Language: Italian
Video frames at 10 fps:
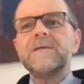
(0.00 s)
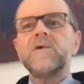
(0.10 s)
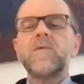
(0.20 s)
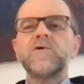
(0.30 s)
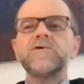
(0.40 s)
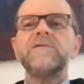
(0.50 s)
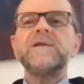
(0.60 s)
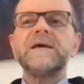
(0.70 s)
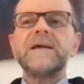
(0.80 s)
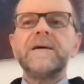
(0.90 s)
A mio modo di
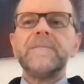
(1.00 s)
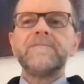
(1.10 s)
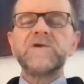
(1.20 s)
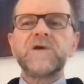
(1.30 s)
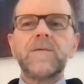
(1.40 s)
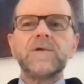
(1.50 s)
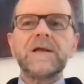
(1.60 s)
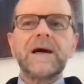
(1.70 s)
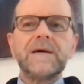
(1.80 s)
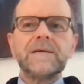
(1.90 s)
vedere, diciamo,
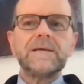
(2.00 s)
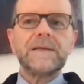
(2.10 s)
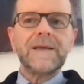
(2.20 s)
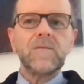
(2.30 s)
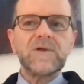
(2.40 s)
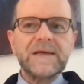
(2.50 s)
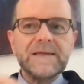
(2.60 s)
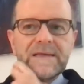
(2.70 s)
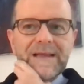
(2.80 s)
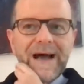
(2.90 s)
nella, nella
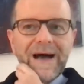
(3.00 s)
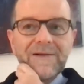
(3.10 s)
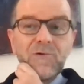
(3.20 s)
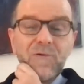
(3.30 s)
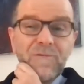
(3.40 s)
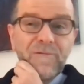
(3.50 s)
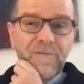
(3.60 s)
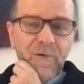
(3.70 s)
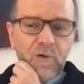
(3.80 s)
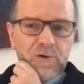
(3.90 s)
modernità, non
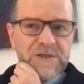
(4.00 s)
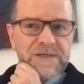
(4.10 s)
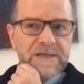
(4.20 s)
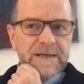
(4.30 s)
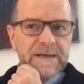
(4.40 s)
forse